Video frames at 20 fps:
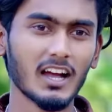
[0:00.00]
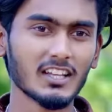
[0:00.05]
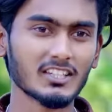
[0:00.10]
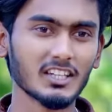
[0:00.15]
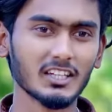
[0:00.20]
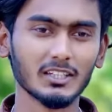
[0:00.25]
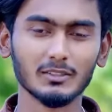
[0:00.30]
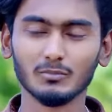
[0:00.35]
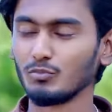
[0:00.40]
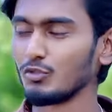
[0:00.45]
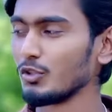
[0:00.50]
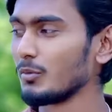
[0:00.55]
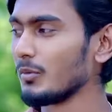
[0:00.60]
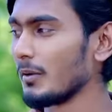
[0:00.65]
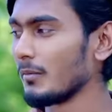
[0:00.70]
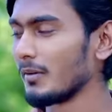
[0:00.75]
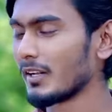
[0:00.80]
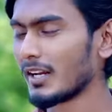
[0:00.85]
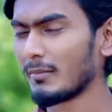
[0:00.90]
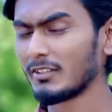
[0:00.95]
আচ্ছা তুমি
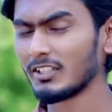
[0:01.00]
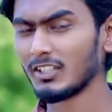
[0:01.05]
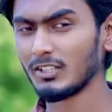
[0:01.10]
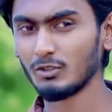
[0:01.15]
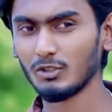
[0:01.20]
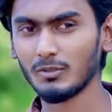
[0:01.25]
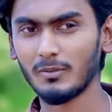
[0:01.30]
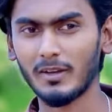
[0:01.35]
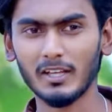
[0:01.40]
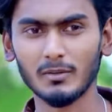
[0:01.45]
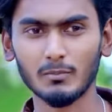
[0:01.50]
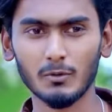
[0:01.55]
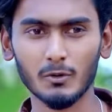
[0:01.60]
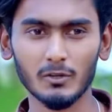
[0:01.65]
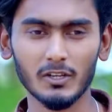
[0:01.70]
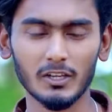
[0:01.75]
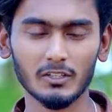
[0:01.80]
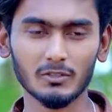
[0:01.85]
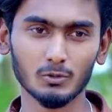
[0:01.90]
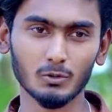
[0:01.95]
এবার আমাদের দুই ভাইয়ের
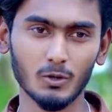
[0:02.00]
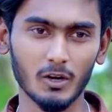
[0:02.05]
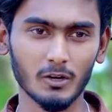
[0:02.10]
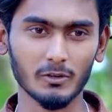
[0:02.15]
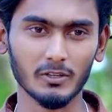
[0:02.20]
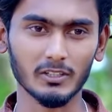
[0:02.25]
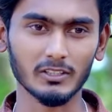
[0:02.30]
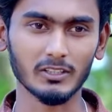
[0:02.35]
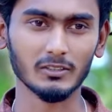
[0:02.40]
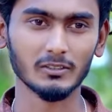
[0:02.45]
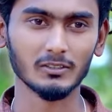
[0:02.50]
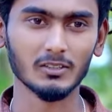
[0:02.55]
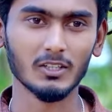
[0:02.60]
বউকে একটু দোয়া করে দাও